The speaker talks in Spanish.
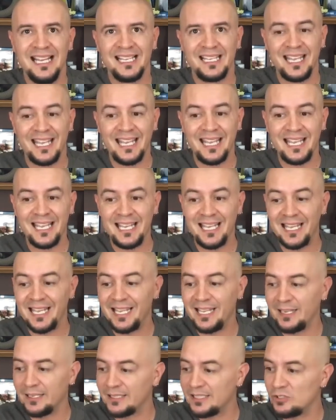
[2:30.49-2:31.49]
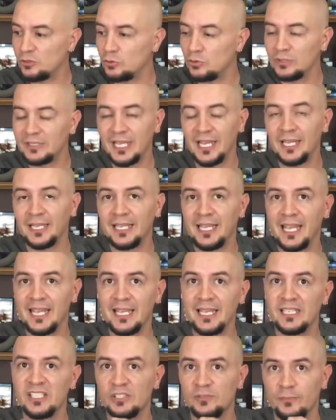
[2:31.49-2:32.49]
que resultan
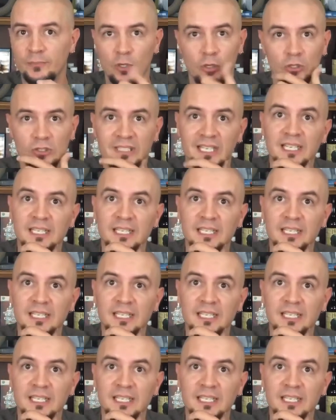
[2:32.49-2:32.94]
que explotan